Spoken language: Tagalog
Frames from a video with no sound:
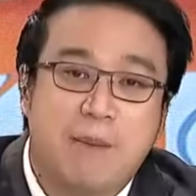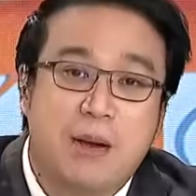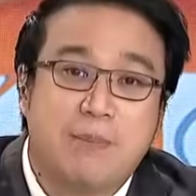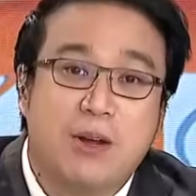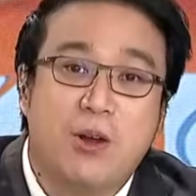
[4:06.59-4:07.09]

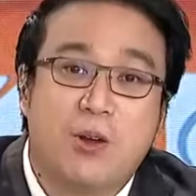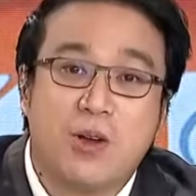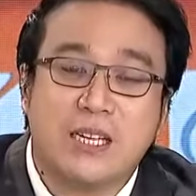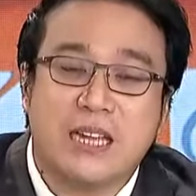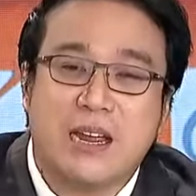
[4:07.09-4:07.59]
Pag panuloko
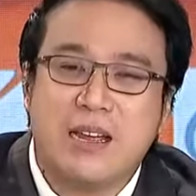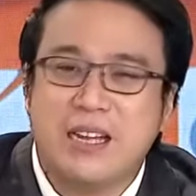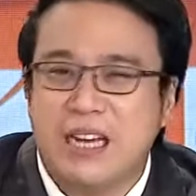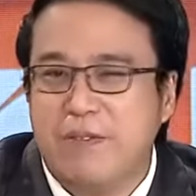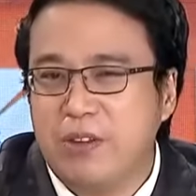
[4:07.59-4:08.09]
kasi,
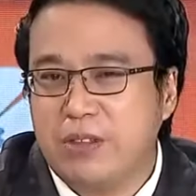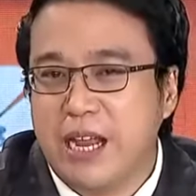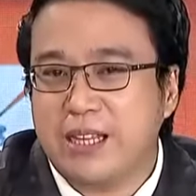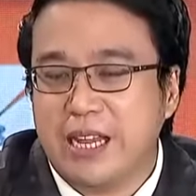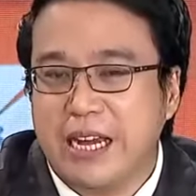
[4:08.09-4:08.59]
if you
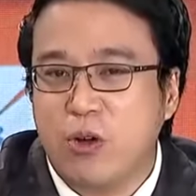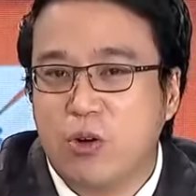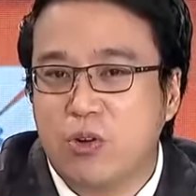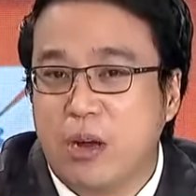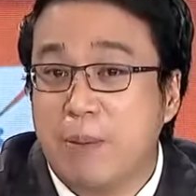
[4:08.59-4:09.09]
think na
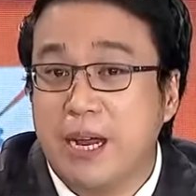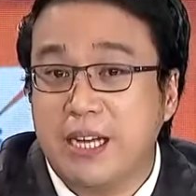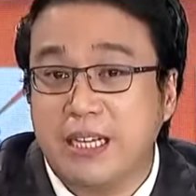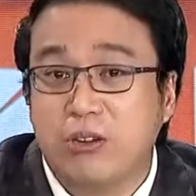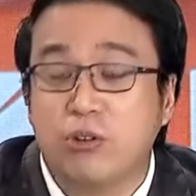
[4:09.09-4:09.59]
niloko ka bilang
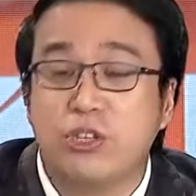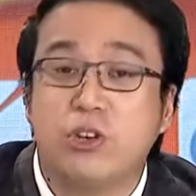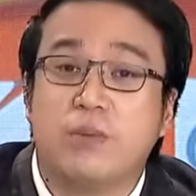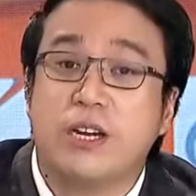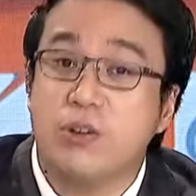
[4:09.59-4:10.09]
isang
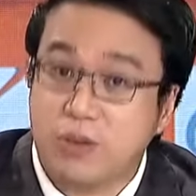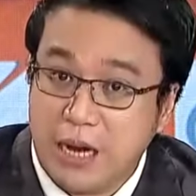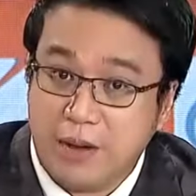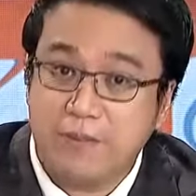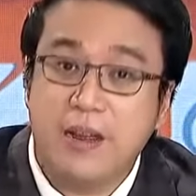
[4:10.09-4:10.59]
consumer, you
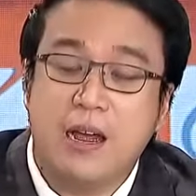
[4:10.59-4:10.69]
can